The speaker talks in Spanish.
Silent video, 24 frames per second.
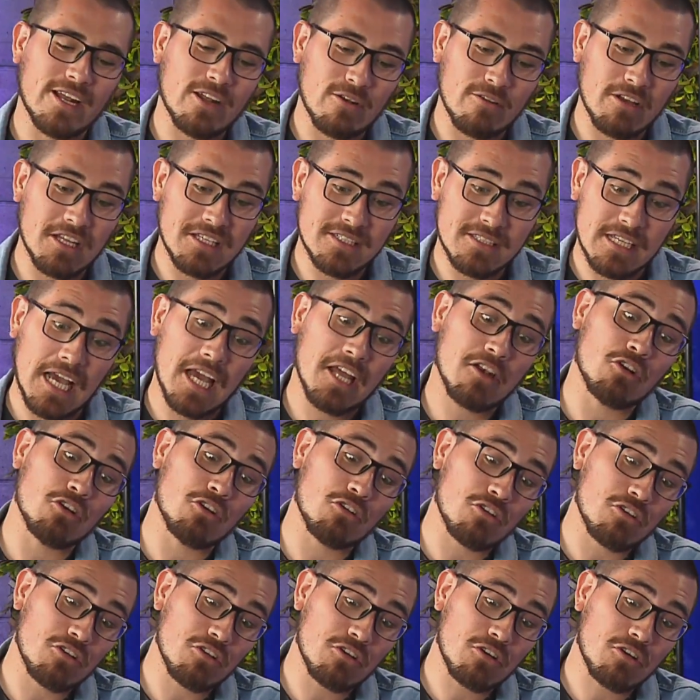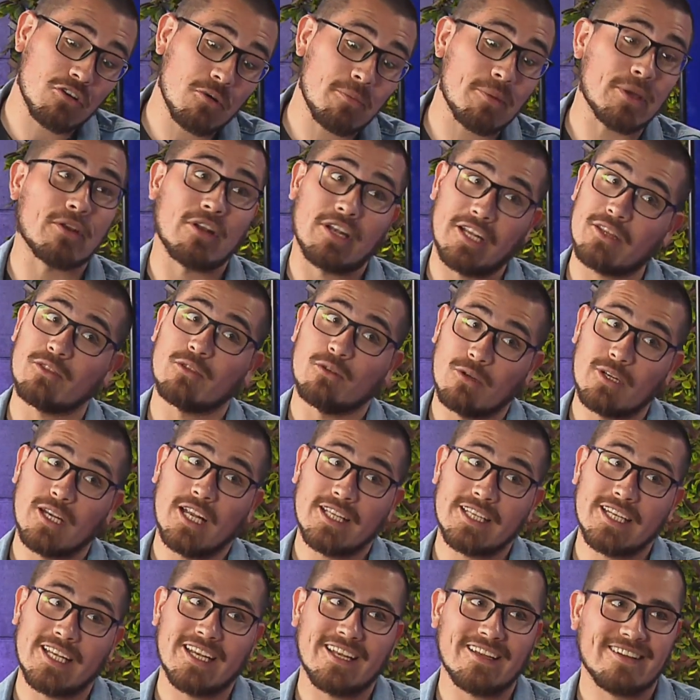lo ven y dicen, ah, no lo conozco, pero él estuvo en la
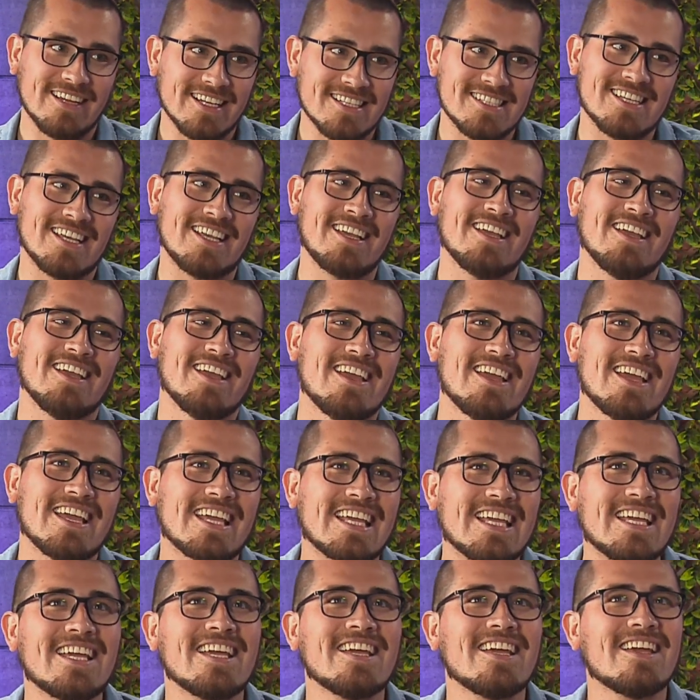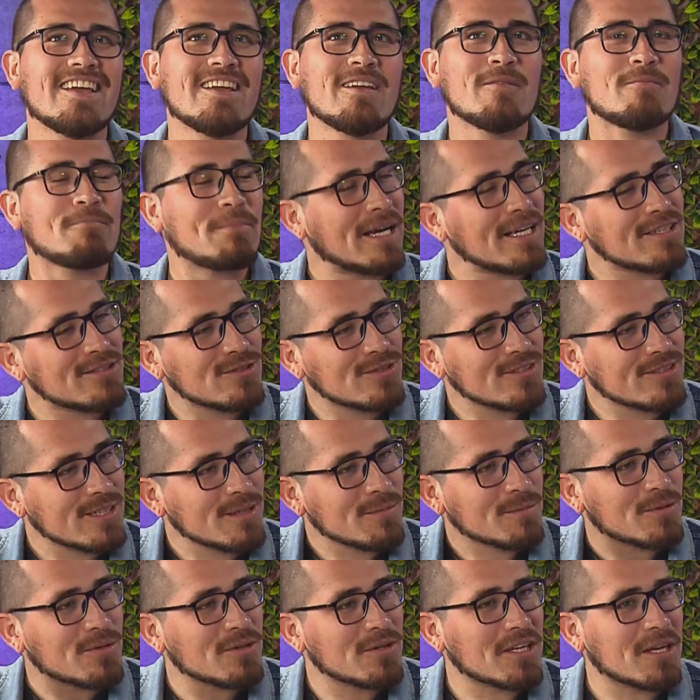tele, ¿cachai? Claro. Y para eso entré,
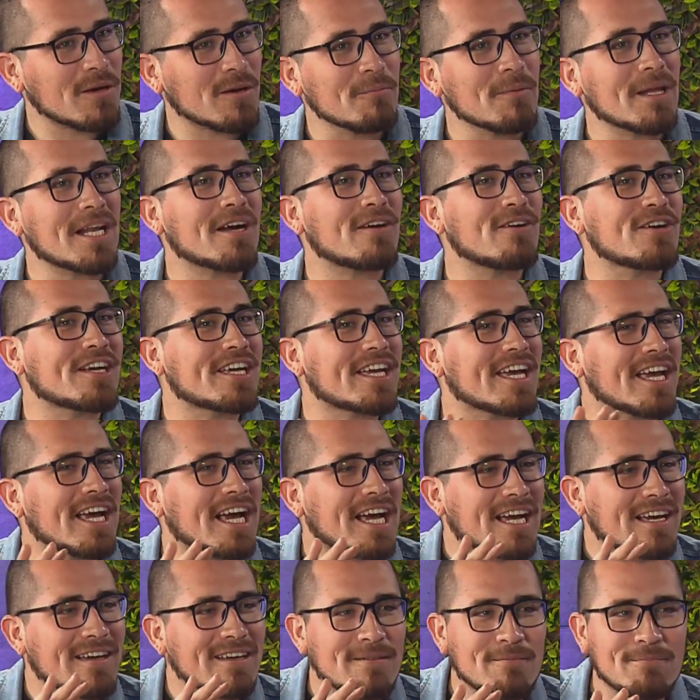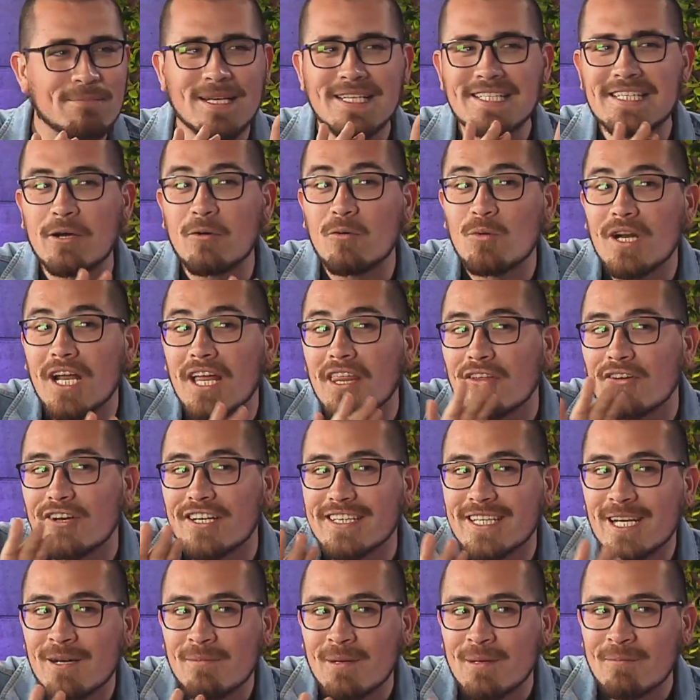pues yo dije, mira, con que eh, pase una o dos
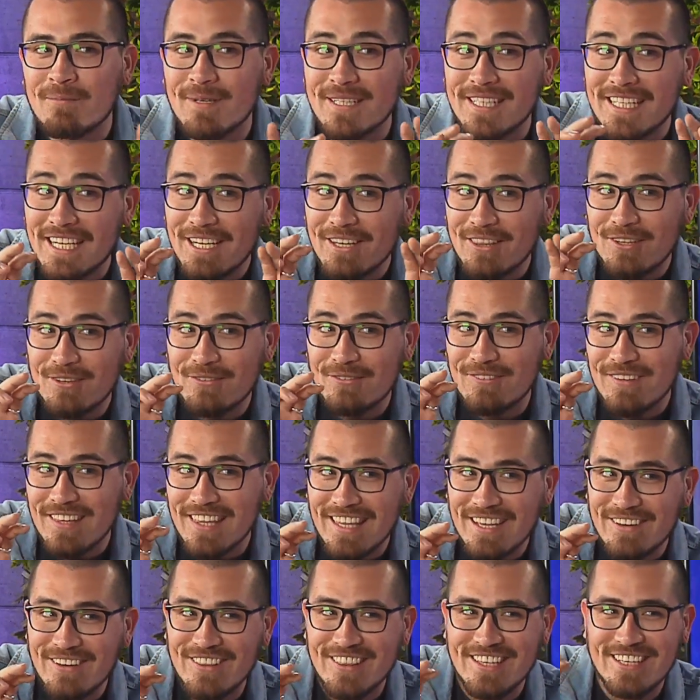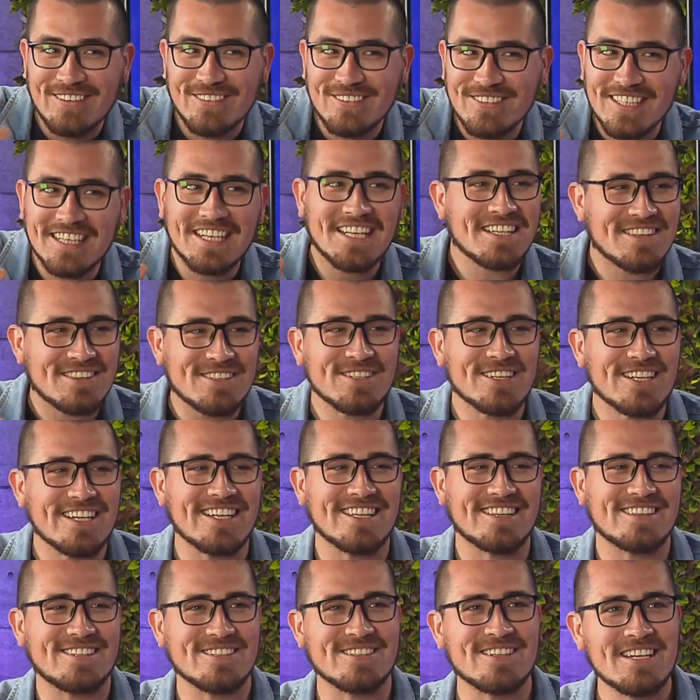etapas para tener dos videos de rutina, estoy
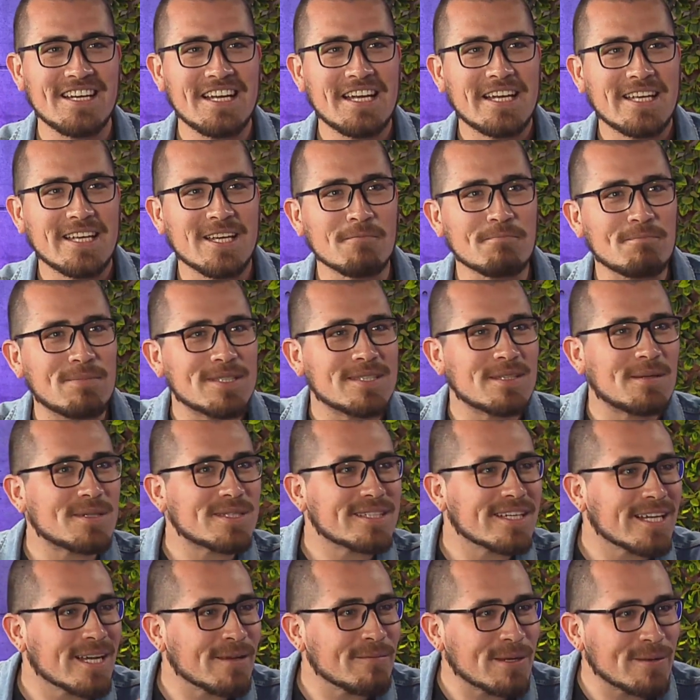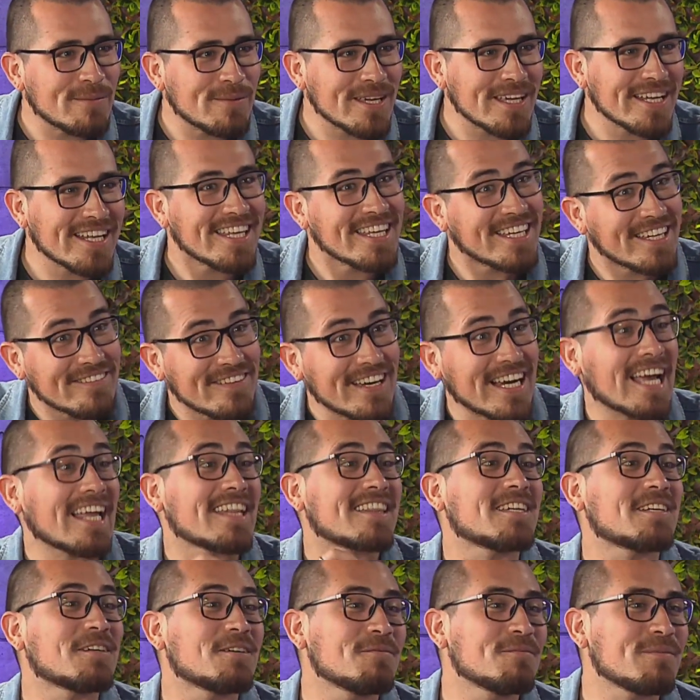listo. Y empecé a pasar la primera, dije, bacán,
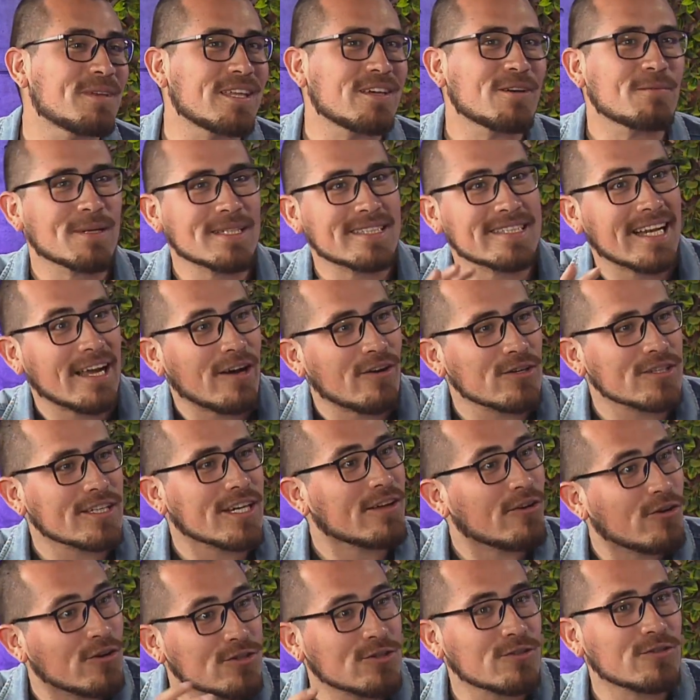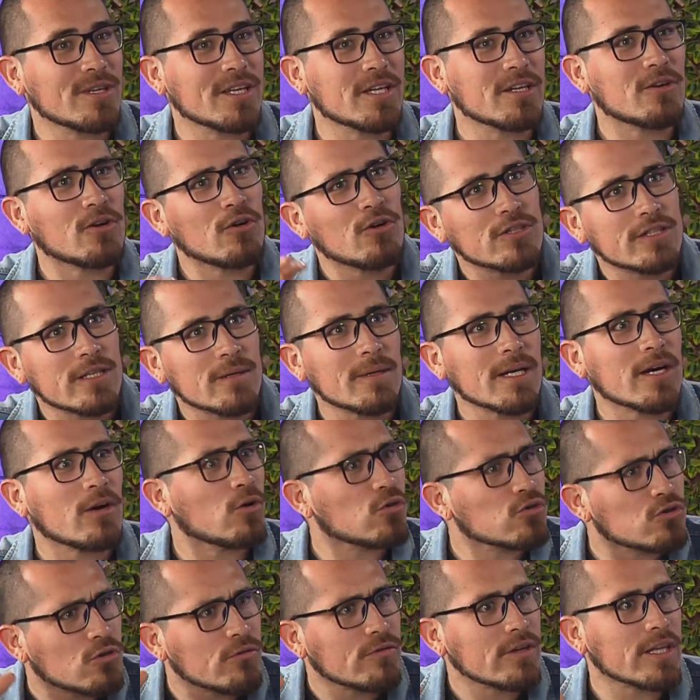tengo un video. Pasé la otra, otro video, otra más,
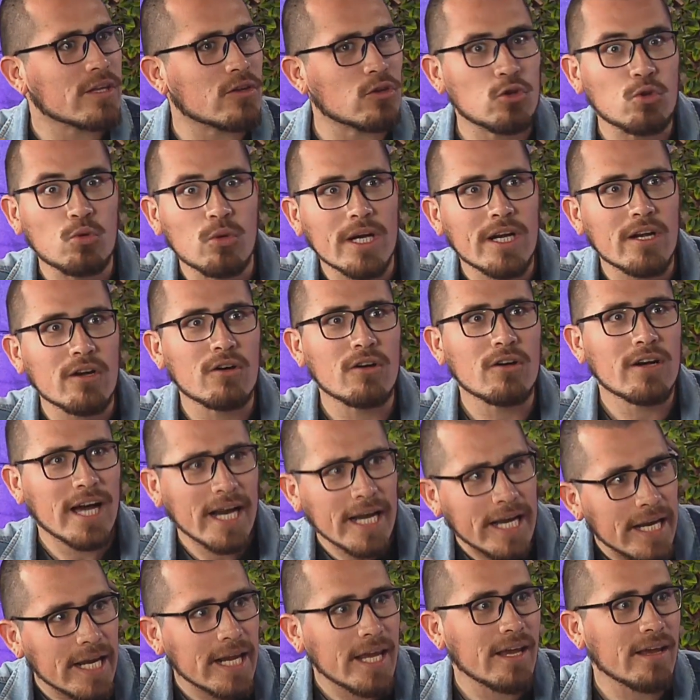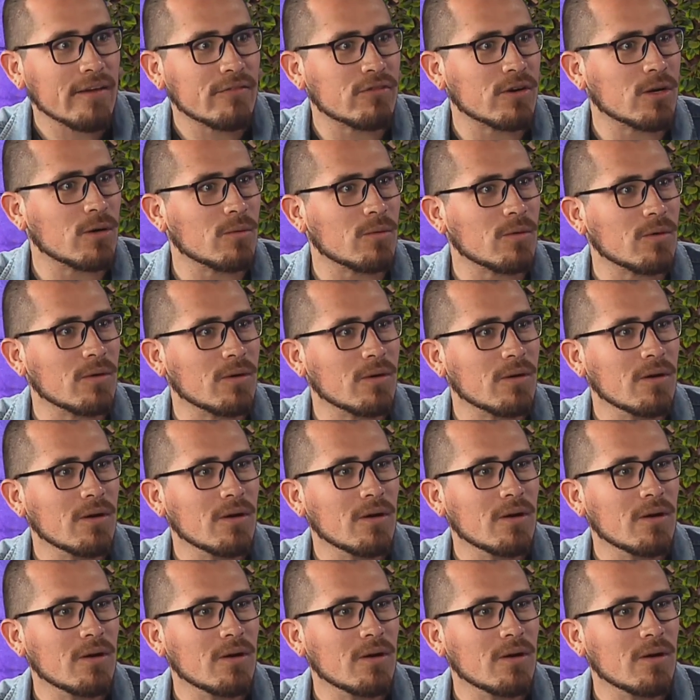otro video. Duelo, gané, fue como,